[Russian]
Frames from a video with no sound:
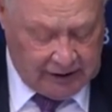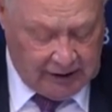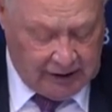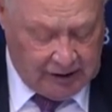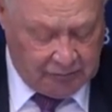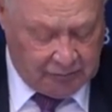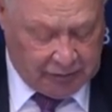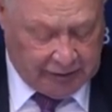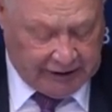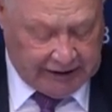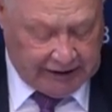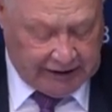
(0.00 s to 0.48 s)

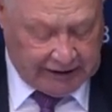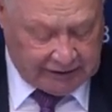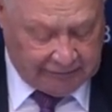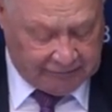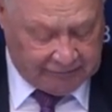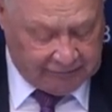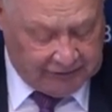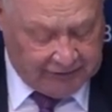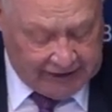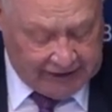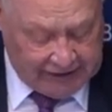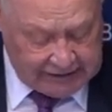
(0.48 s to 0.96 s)
При этом в
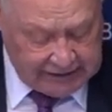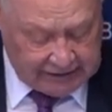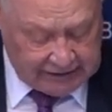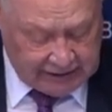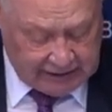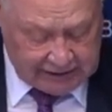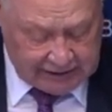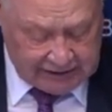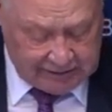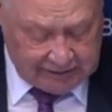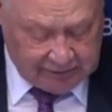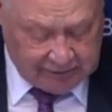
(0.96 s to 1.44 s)

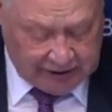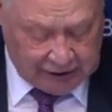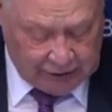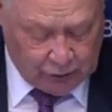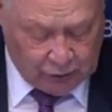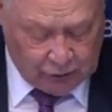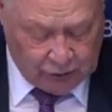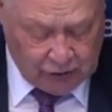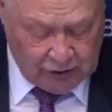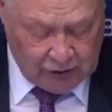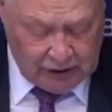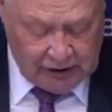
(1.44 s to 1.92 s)
2023
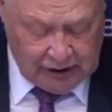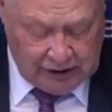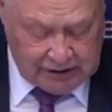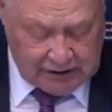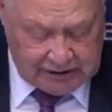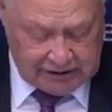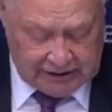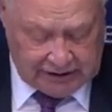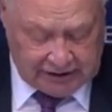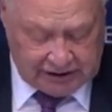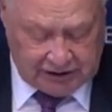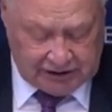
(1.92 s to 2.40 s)
году
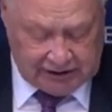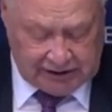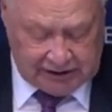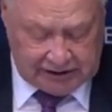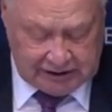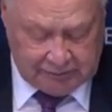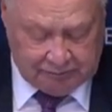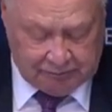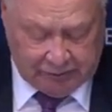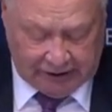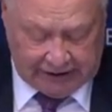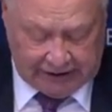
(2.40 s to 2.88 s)
сложилась
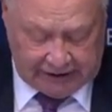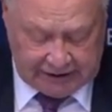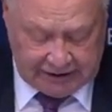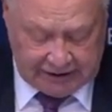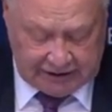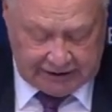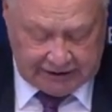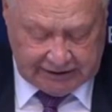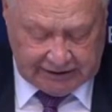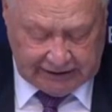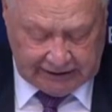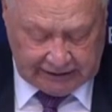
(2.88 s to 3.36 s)

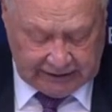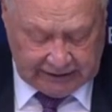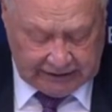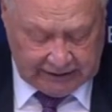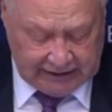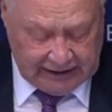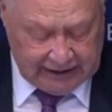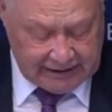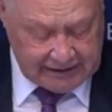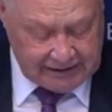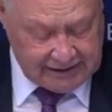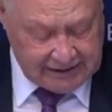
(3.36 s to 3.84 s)
положительная
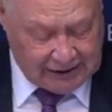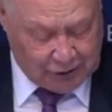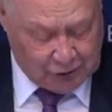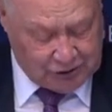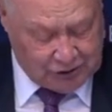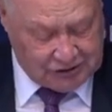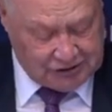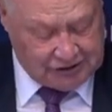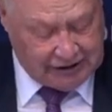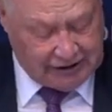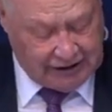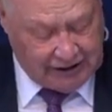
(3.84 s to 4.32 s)
тенденция
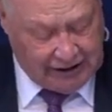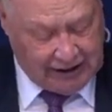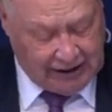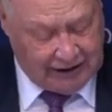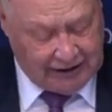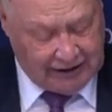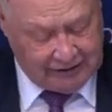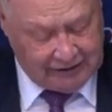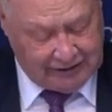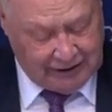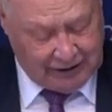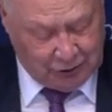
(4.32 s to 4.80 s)
роста
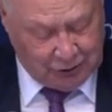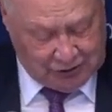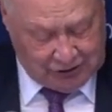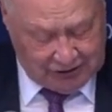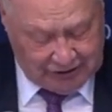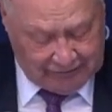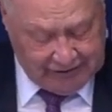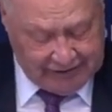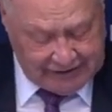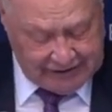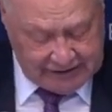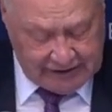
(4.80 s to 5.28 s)
реальных доходов
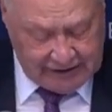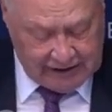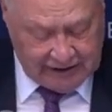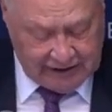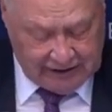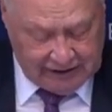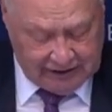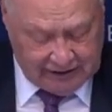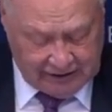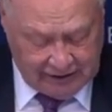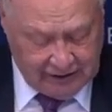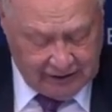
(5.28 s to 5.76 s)

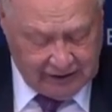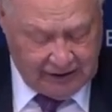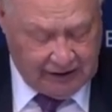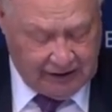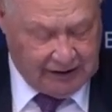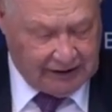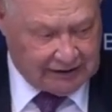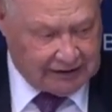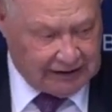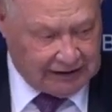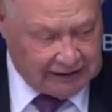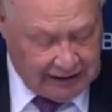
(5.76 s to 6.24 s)
населения, и
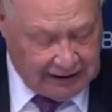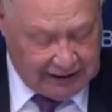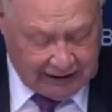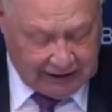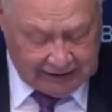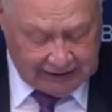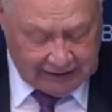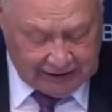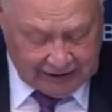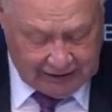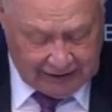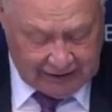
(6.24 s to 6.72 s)
это
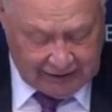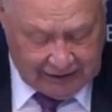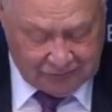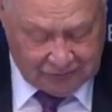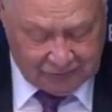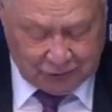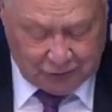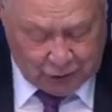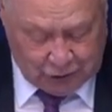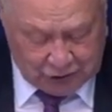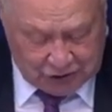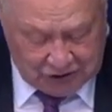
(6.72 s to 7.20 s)
отрадно. В
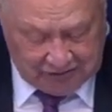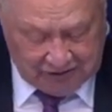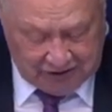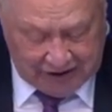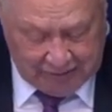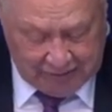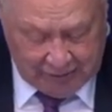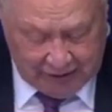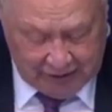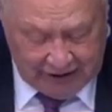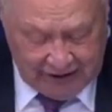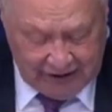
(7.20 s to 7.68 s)
то же
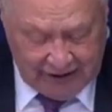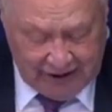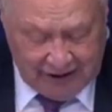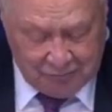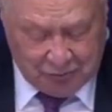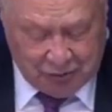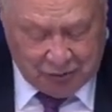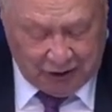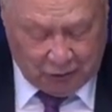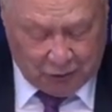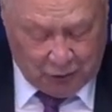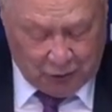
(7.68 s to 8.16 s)
время
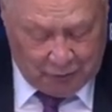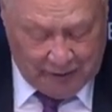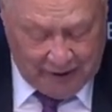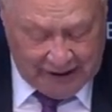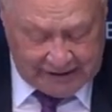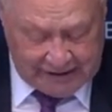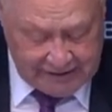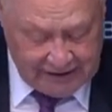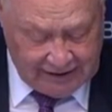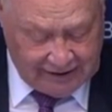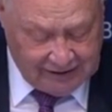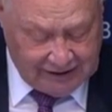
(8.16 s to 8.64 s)

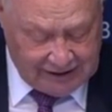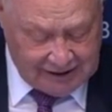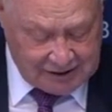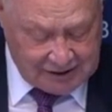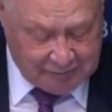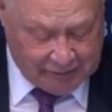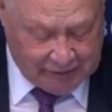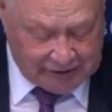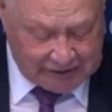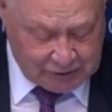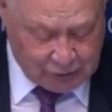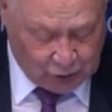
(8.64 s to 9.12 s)
покупательная
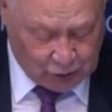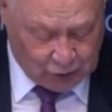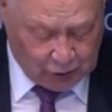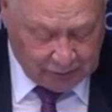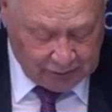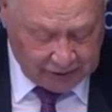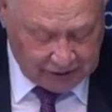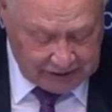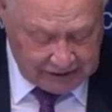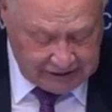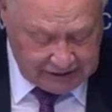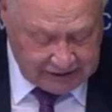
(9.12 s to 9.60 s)

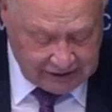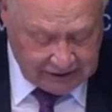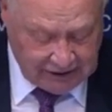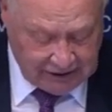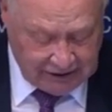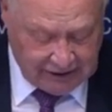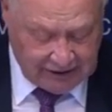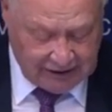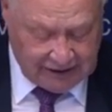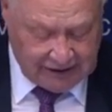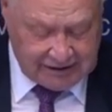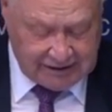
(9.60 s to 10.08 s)
способность
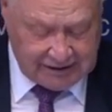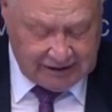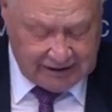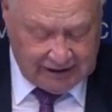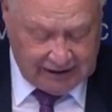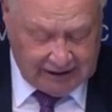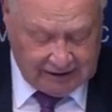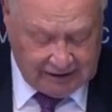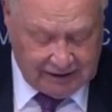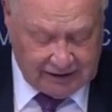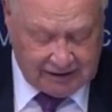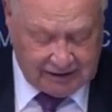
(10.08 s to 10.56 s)

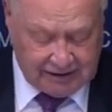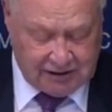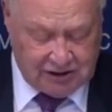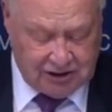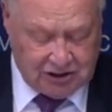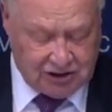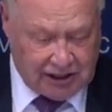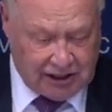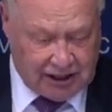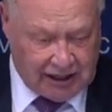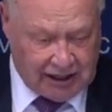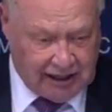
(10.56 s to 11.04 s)
населения
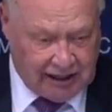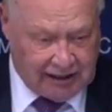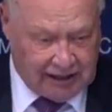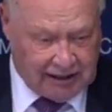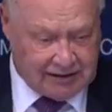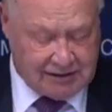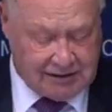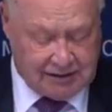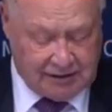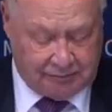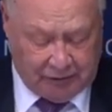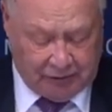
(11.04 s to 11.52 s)

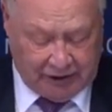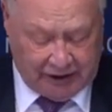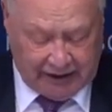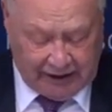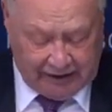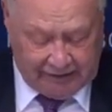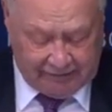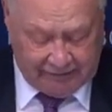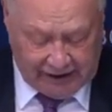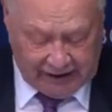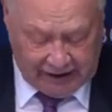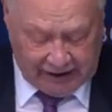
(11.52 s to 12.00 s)
снижается по
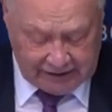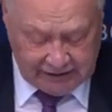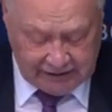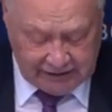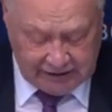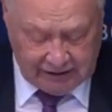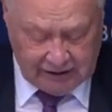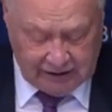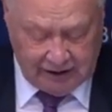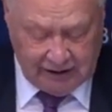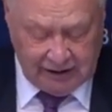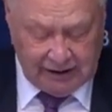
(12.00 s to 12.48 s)

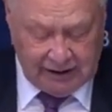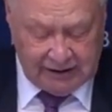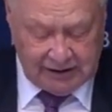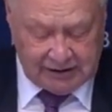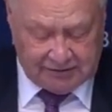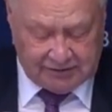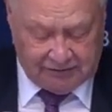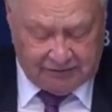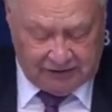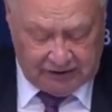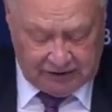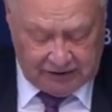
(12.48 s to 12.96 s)
говядине,
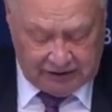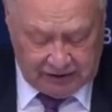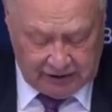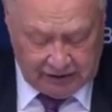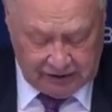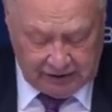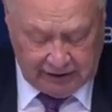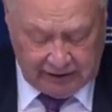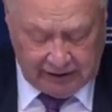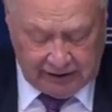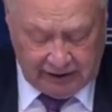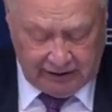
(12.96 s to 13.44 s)

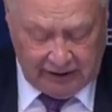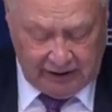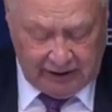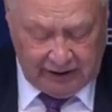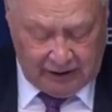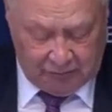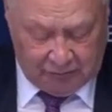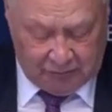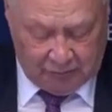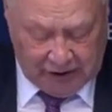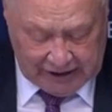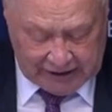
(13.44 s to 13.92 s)
свинине,
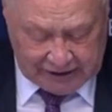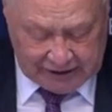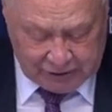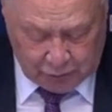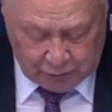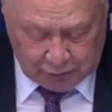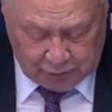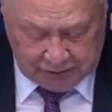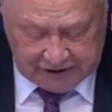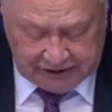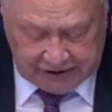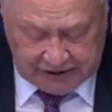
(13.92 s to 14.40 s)
мясу
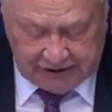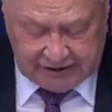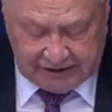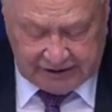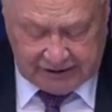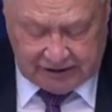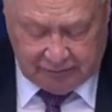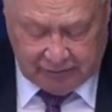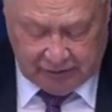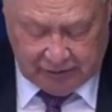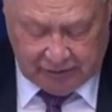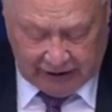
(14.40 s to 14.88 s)

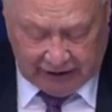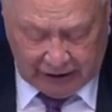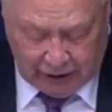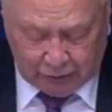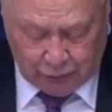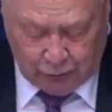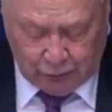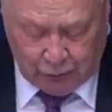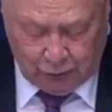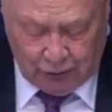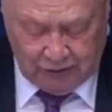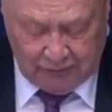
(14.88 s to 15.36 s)
птицы,
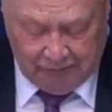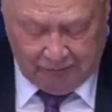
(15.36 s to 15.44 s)
молоку